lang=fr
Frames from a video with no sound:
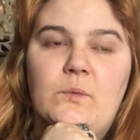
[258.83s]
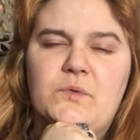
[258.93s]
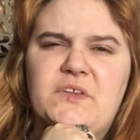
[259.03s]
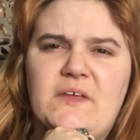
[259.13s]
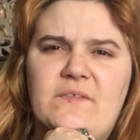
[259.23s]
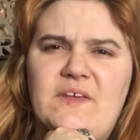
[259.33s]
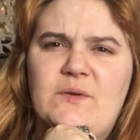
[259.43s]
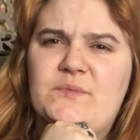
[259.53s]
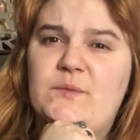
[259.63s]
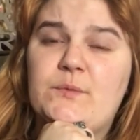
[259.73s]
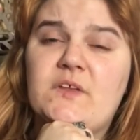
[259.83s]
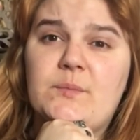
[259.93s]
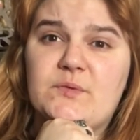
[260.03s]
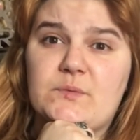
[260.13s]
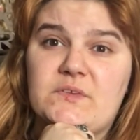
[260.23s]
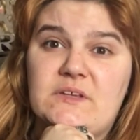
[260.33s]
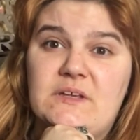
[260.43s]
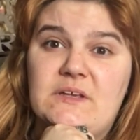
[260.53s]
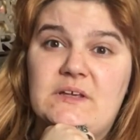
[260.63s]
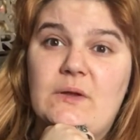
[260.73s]
on s'est réveillé un petit peu tard parce qu'on
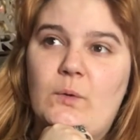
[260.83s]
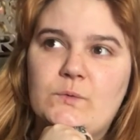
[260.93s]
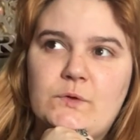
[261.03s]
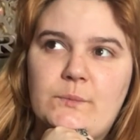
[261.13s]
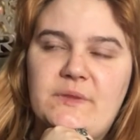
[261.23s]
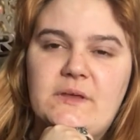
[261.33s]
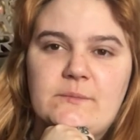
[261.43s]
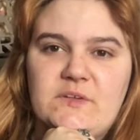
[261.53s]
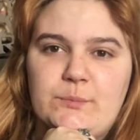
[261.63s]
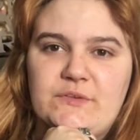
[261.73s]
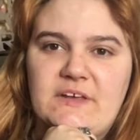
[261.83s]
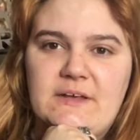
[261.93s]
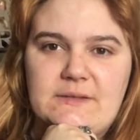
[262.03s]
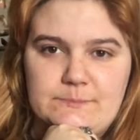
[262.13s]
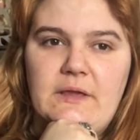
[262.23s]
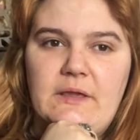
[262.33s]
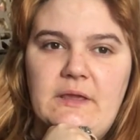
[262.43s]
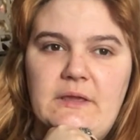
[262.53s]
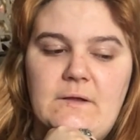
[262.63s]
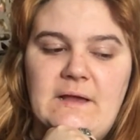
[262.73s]
s'est endormi un petit peu tard.
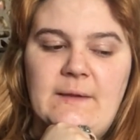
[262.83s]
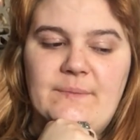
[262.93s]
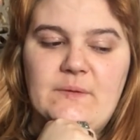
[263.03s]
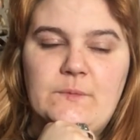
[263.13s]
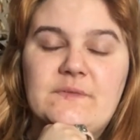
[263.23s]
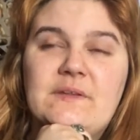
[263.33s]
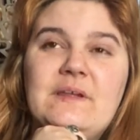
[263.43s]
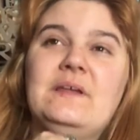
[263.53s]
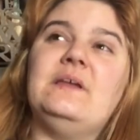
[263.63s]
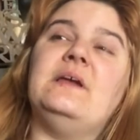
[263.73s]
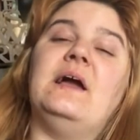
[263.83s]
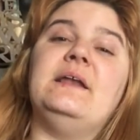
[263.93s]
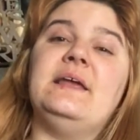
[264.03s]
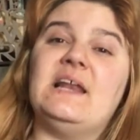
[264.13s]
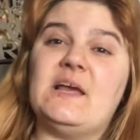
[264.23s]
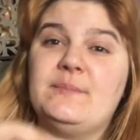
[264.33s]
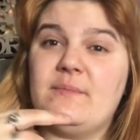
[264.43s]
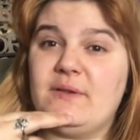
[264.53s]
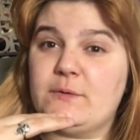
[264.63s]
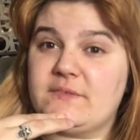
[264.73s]
Et après, on est allé à la
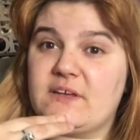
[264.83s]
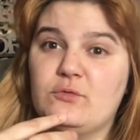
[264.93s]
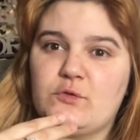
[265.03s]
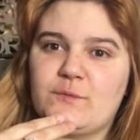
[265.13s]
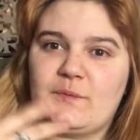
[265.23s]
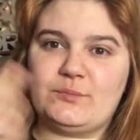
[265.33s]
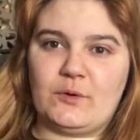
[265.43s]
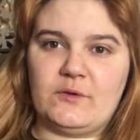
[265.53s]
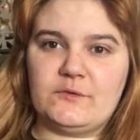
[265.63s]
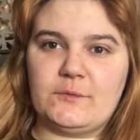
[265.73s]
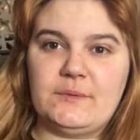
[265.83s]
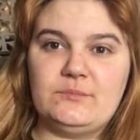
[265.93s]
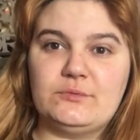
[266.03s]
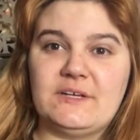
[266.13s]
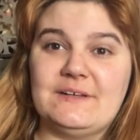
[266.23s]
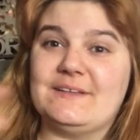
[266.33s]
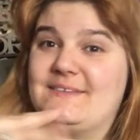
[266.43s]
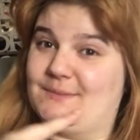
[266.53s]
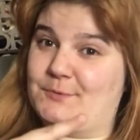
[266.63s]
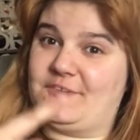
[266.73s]
bibliothèque justement pour rendre mes bouquins.
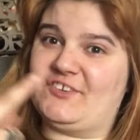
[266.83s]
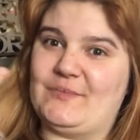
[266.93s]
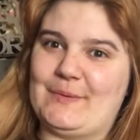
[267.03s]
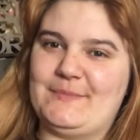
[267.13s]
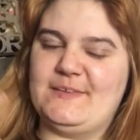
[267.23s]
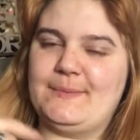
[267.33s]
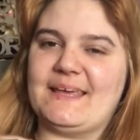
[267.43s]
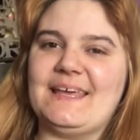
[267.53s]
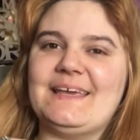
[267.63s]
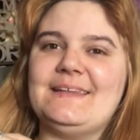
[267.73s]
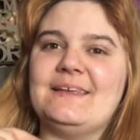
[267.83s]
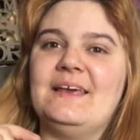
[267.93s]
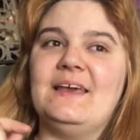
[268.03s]
C'est pour ça que j'ai pas mis Speregrine